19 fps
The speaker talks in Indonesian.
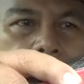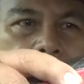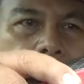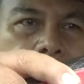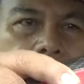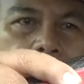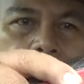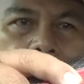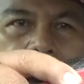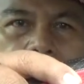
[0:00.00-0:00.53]

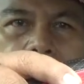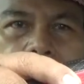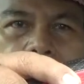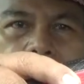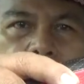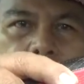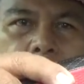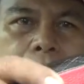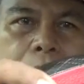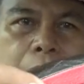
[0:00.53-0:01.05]
ya kita
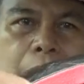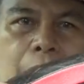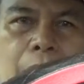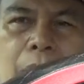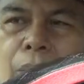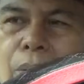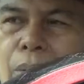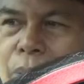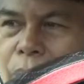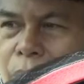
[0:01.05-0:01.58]
berhenti
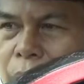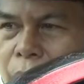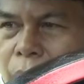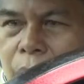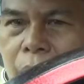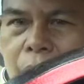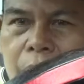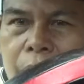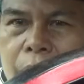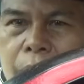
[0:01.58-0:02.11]
dulu di
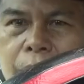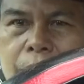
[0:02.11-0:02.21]
sini